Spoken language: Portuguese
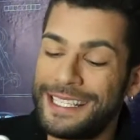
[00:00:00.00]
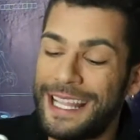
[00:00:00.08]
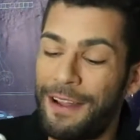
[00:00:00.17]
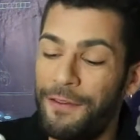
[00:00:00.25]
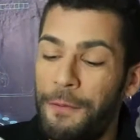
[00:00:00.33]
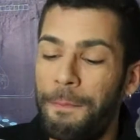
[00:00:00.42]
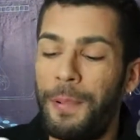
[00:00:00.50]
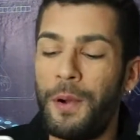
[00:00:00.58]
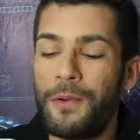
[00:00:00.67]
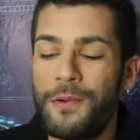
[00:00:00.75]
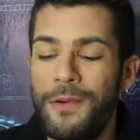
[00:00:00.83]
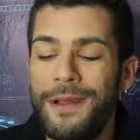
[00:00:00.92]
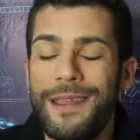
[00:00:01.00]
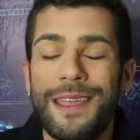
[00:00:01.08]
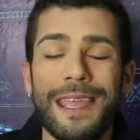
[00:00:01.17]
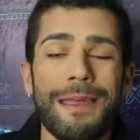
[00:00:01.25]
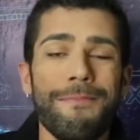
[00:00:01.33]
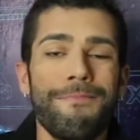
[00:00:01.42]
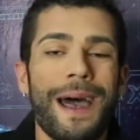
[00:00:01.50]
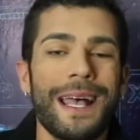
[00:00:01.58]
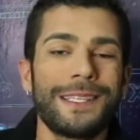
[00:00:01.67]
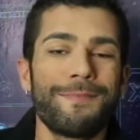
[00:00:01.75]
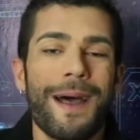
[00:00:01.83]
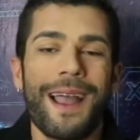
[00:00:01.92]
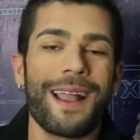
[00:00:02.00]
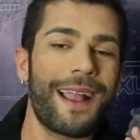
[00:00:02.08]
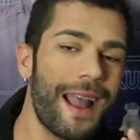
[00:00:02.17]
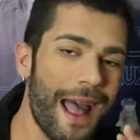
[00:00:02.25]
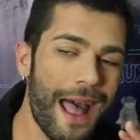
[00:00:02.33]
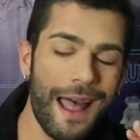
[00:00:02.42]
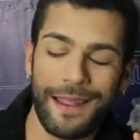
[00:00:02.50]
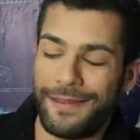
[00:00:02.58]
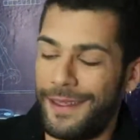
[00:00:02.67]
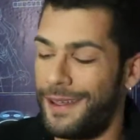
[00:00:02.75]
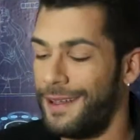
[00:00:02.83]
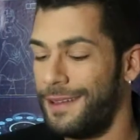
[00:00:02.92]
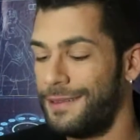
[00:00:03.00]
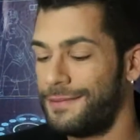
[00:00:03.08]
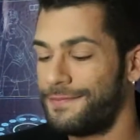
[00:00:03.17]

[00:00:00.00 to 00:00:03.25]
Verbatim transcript: estava um pouco embasbacada.